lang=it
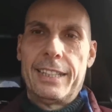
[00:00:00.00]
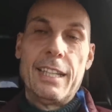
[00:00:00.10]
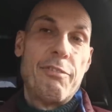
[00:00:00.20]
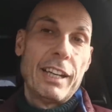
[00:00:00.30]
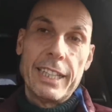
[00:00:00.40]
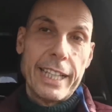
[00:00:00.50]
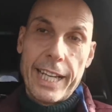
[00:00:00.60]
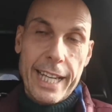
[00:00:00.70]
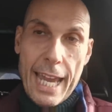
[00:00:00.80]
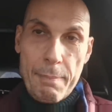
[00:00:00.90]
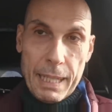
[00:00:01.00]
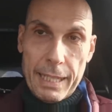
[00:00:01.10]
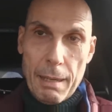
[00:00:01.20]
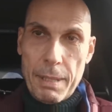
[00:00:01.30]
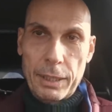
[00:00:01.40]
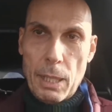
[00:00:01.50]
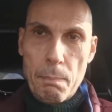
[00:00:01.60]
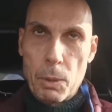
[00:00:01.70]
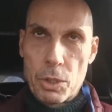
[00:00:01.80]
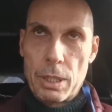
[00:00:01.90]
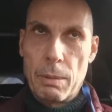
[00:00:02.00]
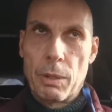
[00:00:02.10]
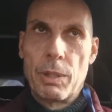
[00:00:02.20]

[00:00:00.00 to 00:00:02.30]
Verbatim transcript: ti fa dire che è praticamente impossibile.